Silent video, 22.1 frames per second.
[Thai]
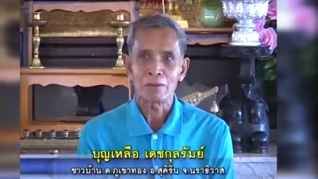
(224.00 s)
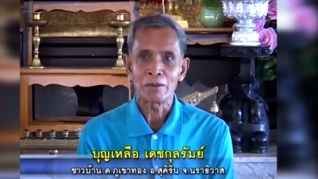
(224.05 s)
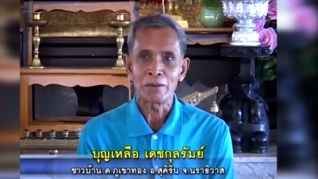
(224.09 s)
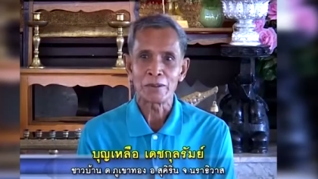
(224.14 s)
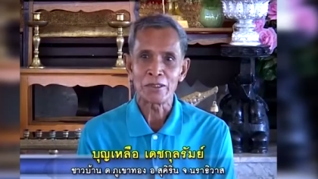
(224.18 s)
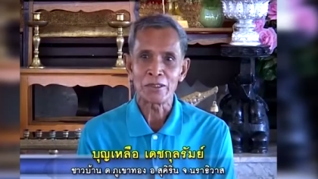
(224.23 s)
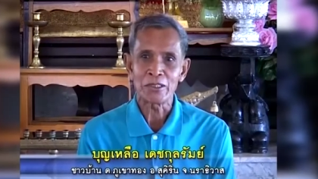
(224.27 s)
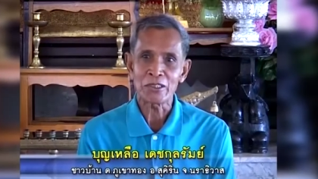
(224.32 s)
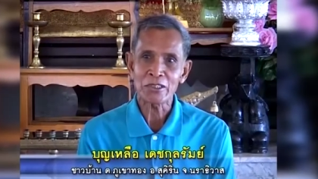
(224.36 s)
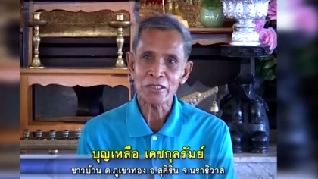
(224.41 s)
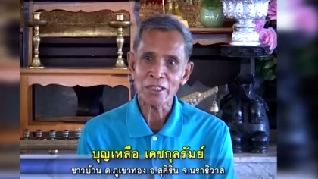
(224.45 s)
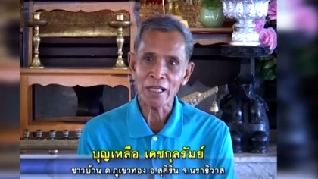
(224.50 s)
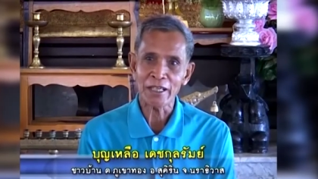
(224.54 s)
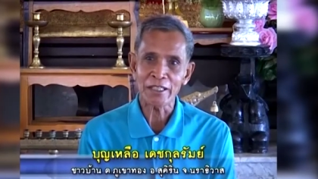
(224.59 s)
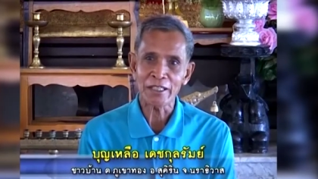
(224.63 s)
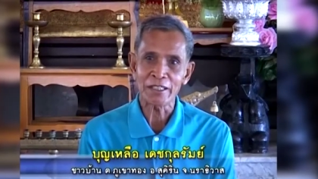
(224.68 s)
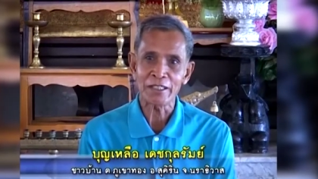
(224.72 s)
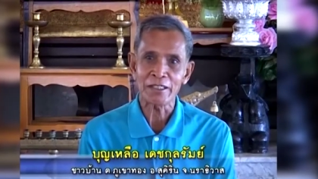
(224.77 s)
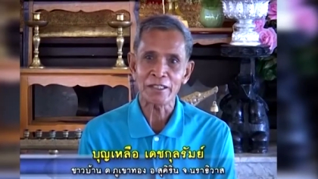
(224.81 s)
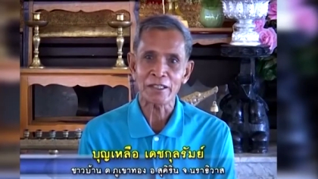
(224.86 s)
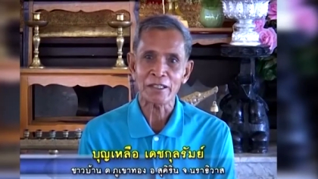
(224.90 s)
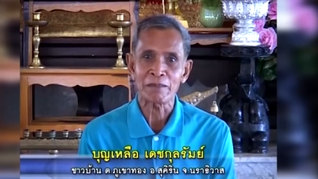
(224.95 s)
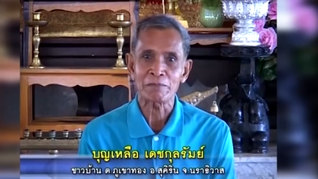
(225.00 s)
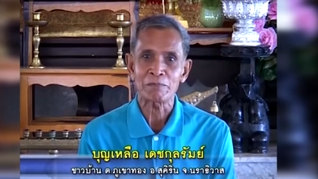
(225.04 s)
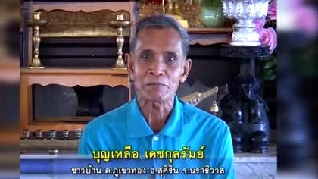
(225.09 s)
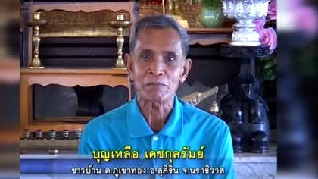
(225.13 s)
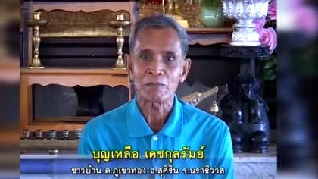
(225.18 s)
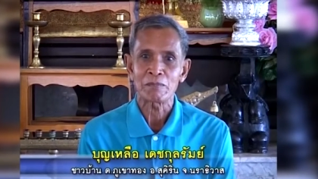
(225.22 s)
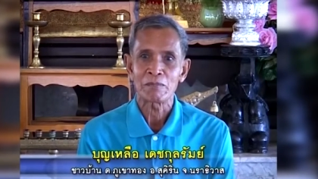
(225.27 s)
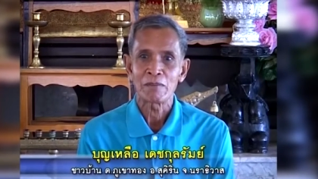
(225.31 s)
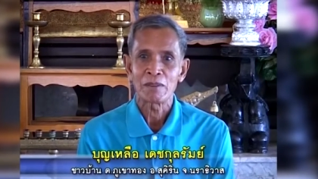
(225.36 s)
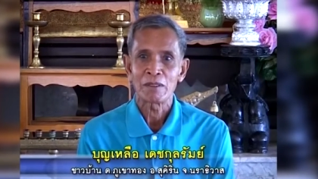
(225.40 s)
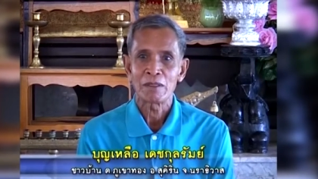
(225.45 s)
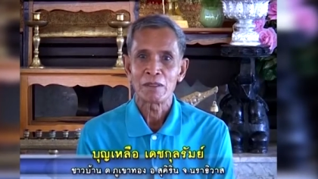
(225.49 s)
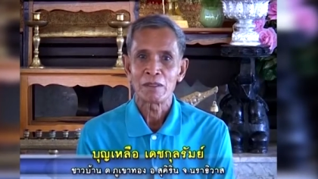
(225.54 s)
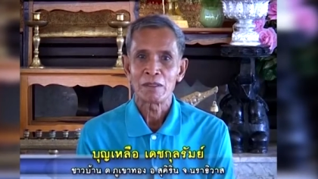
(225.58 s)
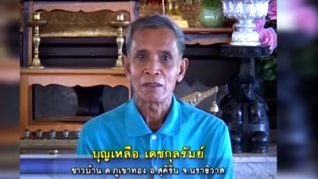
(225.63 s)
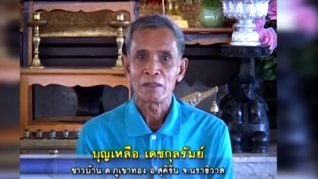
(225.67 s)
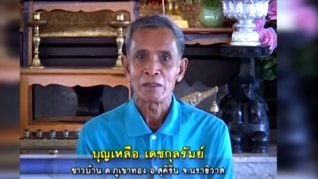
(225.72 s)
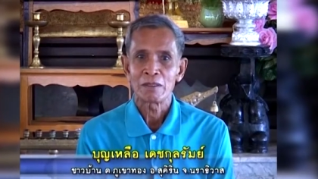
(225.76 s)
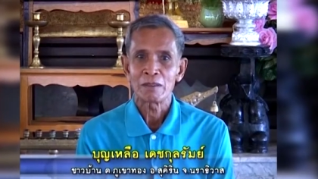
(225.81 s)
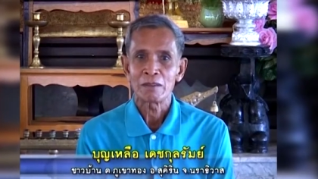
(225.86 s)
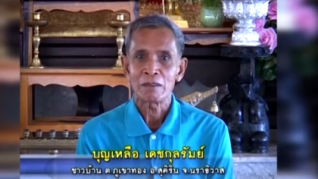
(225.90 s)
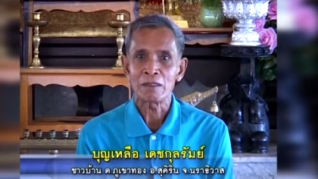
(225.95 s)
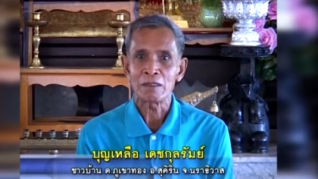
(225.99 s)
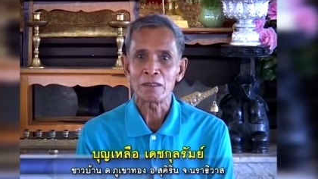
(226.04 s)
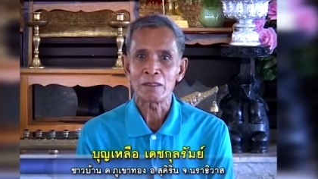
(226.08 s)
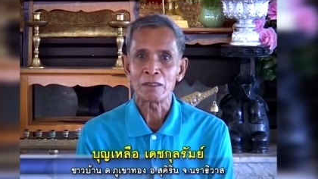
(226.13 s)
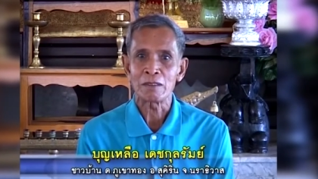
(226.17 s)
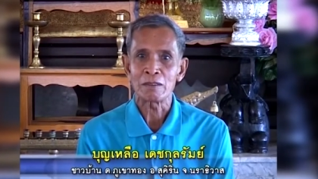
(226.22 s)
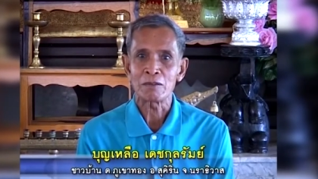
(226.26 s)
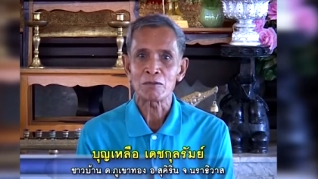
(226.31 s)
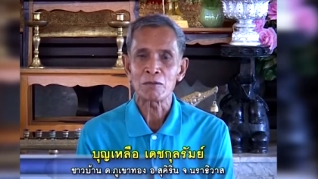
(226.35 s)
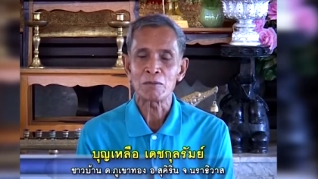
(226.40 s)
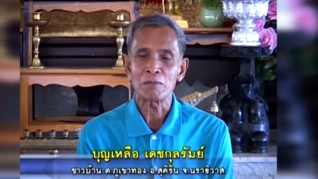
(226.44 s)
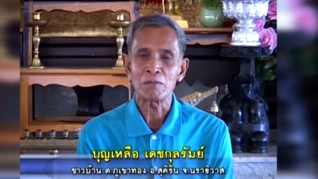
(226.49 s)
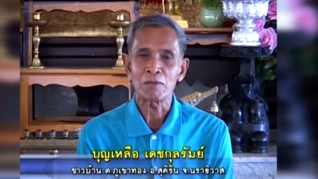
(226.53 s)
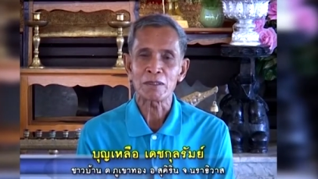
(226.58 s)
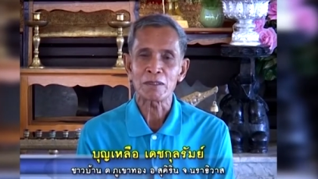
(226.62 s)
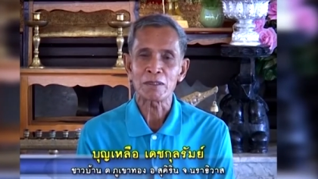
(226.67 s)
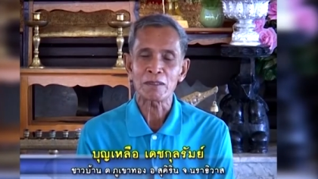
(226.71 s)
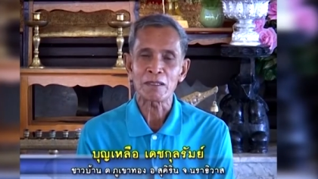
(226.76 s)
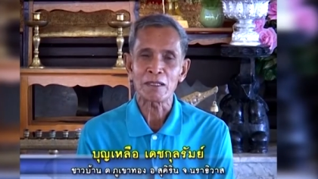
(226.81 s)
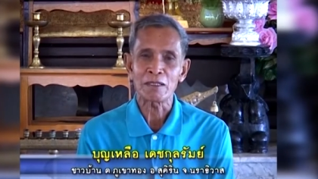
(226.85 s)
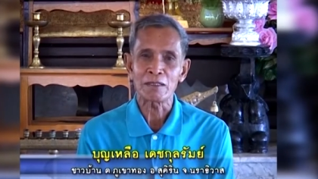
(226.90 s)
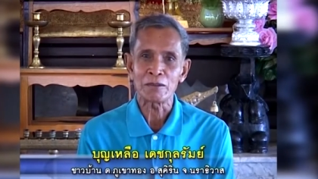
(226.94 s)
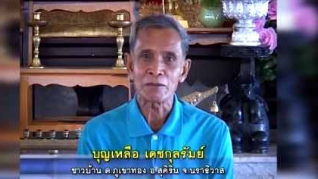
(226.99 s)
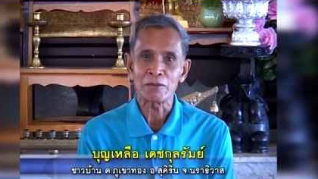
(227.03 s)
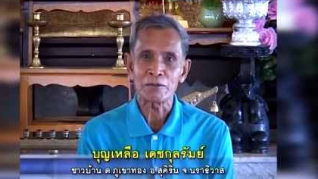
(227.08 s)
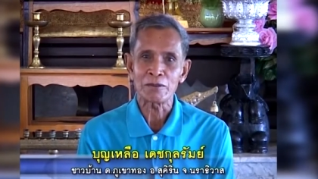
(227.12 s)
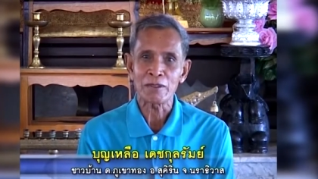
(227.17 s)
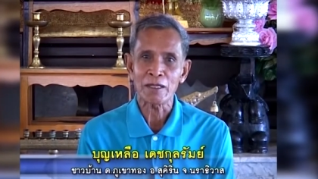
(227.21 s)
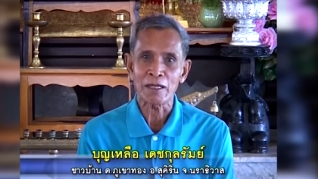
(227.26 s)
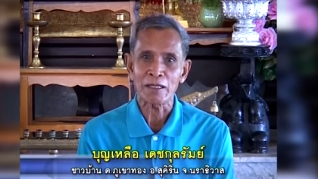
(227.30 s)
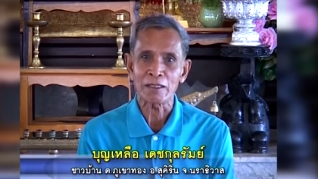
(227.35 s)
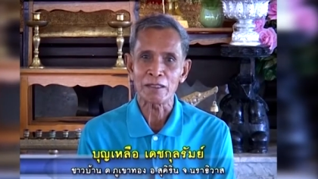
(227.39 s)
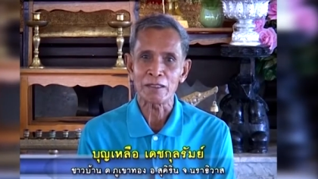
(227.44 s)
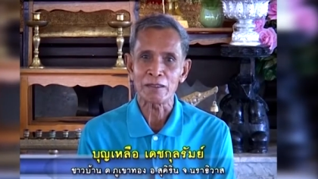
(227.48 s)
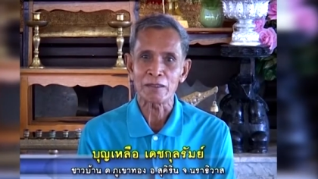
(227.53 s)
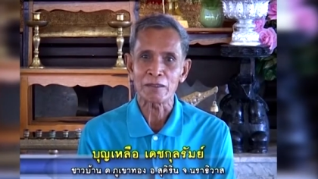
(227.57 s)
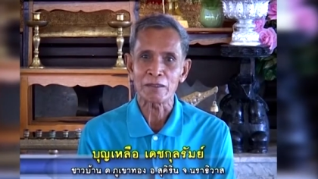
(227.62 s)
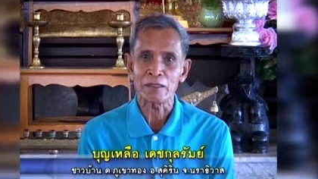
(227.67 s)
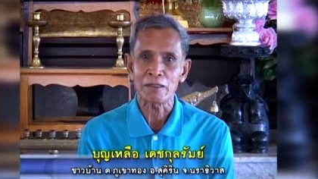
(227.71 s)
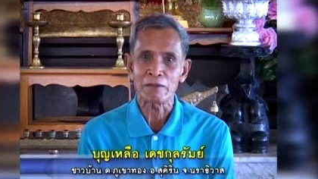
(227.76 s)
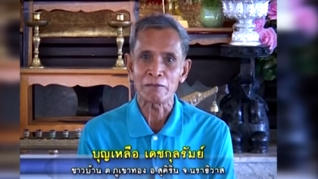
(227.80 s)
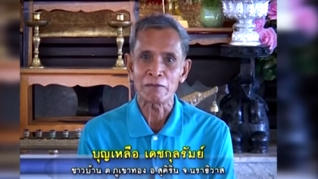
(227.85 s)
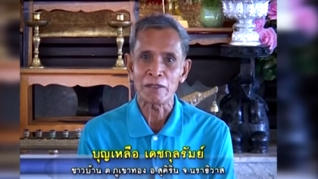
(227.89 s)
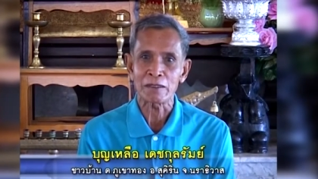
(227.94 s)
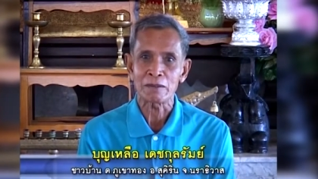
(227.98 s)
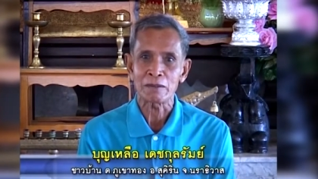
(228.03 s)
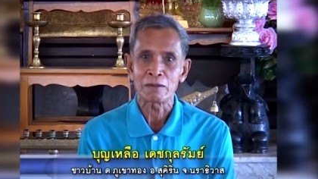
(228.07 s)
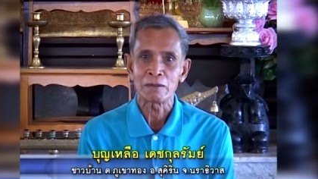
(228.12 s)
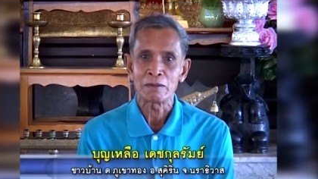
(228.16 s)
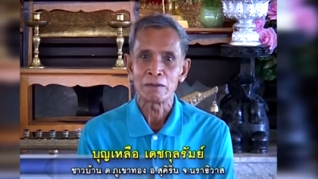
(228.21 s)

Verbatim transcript: ก็ดีใจนะครับที่สมเด็จท่านอนุญาตให้ตั้งวัด